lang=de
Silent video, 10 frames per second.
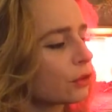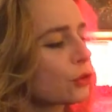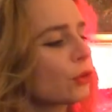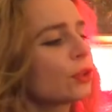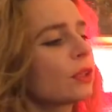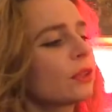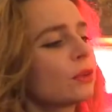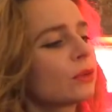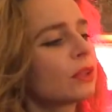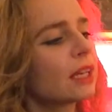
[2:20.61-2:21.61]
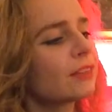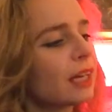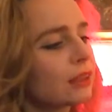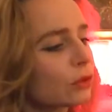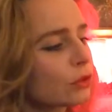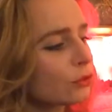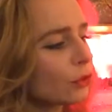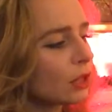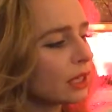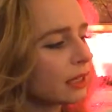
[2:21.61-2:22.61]
Schüchtern und
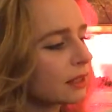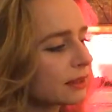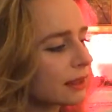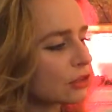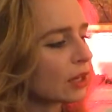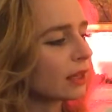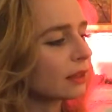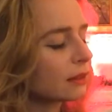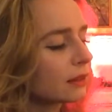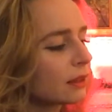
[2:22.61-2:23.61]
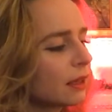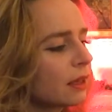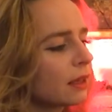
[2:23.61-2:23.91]
erwartungsvoll lächelt der Schenkende,